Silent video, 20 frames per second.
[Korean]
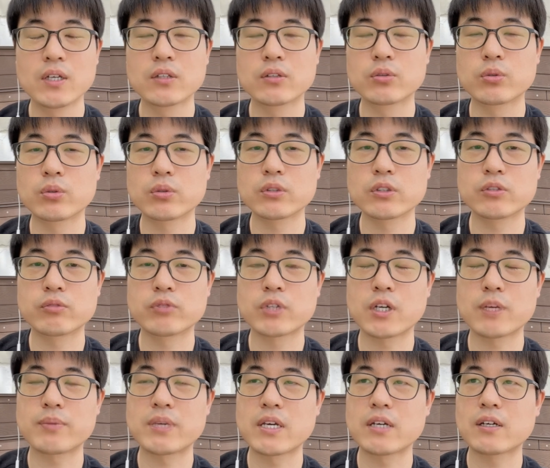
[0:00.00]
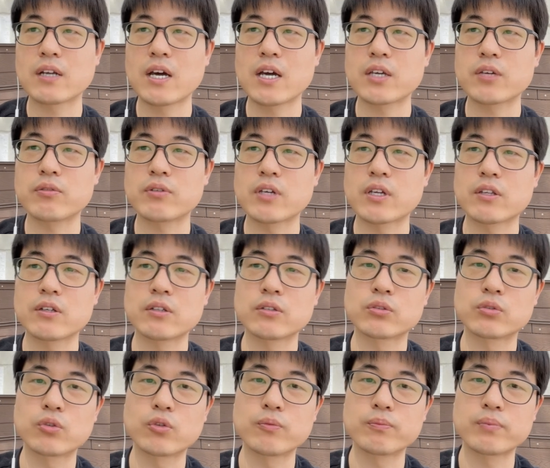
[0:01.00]
드론을 우리가 비행을 하기 위해서
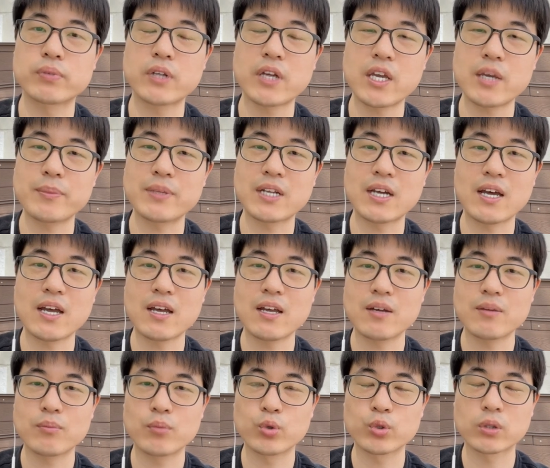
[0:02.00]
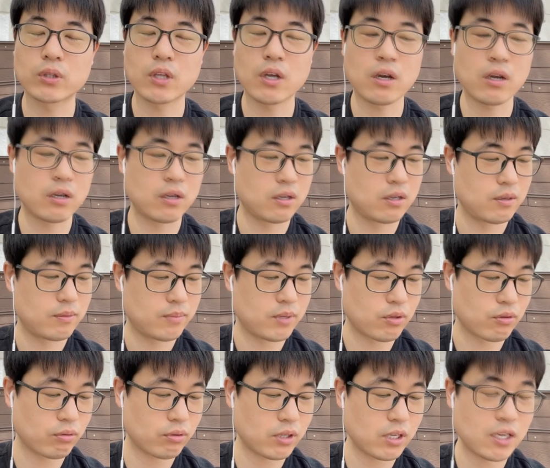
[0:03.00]
드론 프레임이나 모터,
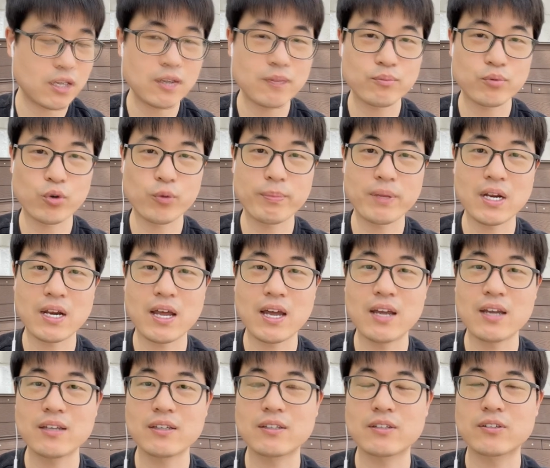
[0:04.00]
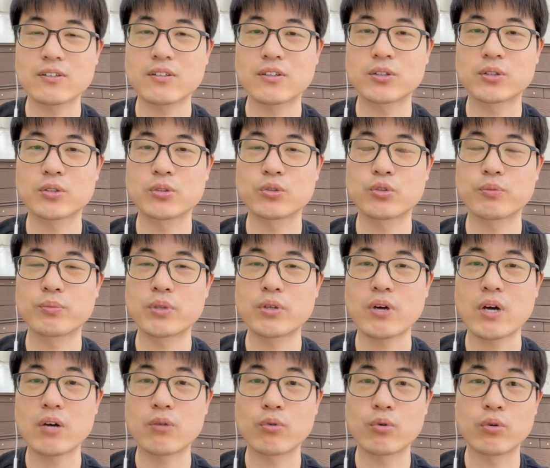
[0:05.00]
변속기, 프로펠러 이런 것들도
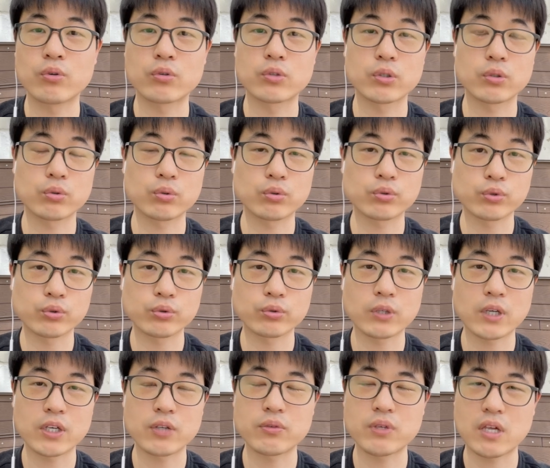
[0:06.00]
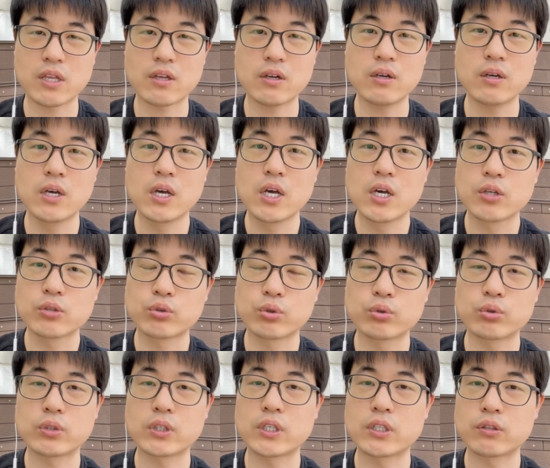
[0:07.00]
필요하고 그리고 또 조종을 하기 위해서
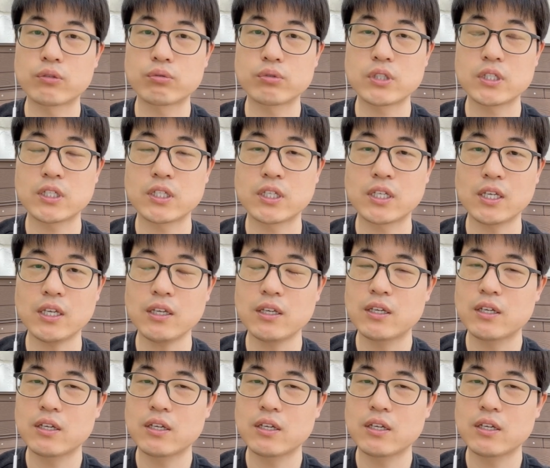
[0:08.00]
조종기, 수신기